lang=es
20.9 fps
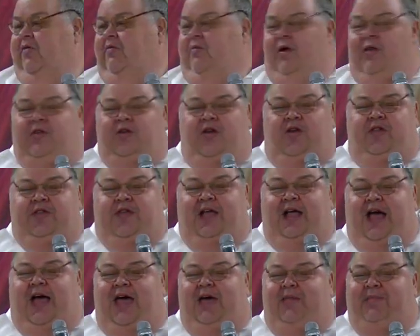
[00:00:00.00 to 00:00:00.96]
cuando no
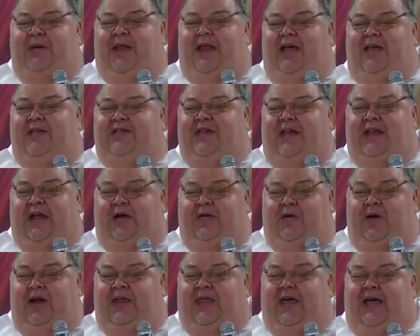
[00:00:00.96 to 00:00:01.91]
tengas esperanza,
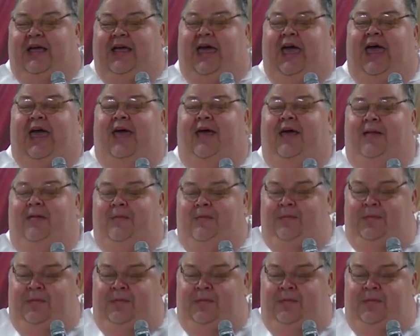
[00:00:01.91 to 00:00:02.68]
recuerda que